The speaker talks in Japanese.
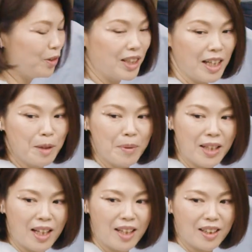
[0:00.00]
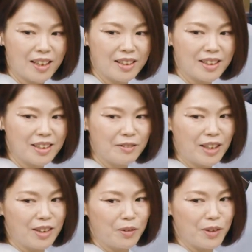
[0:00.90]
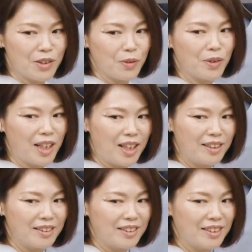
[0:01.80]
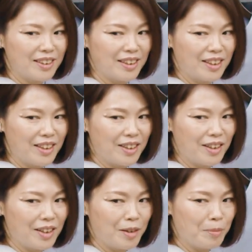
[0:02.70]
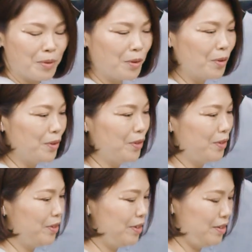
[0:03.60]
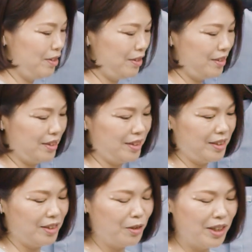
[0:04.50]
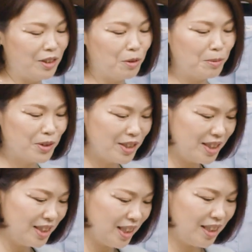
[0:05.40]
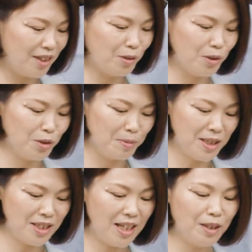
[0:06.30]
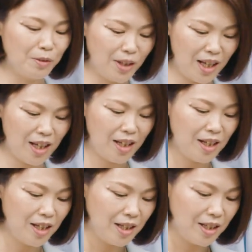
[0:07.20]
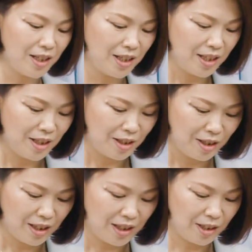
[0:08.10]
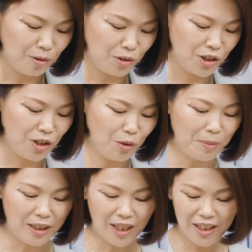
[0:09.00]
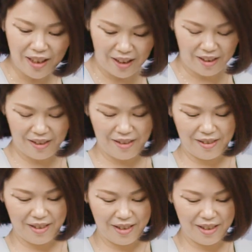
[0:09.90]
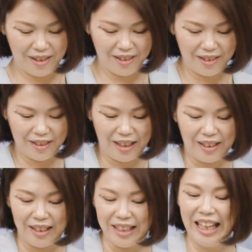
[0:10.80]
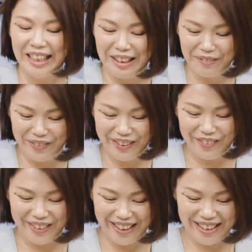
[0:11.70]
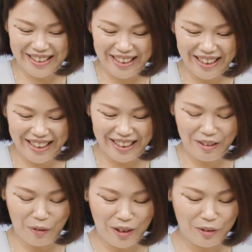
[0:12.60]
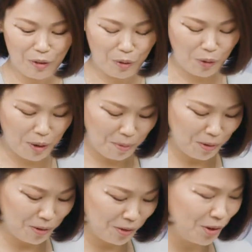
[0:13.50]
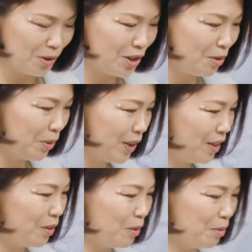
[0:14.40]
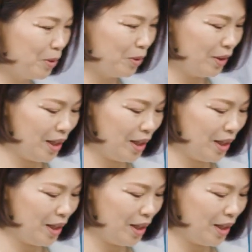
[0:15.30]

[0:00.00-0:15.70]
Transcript: こう綺麗めな感じにはどうでしょうか。うんうん、はい。もうこれにこもち、ぜひおすすめしたいので。そうですね。あの月をまたいで。はい。買っていただいてもいいので、はい、ぜひ二個あるととても美しく持てると思うので、は